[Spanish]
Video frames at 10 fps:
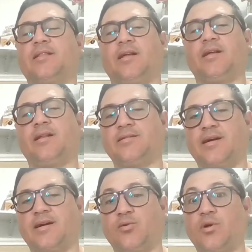de la
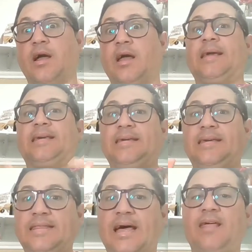Iglesia Católica
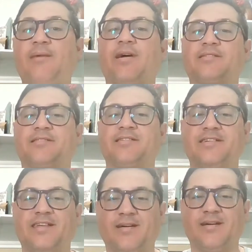y nada más
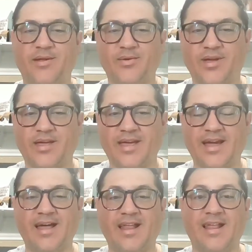y nada menos
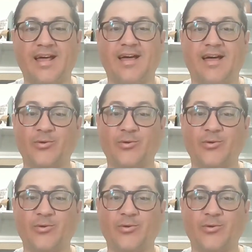que a,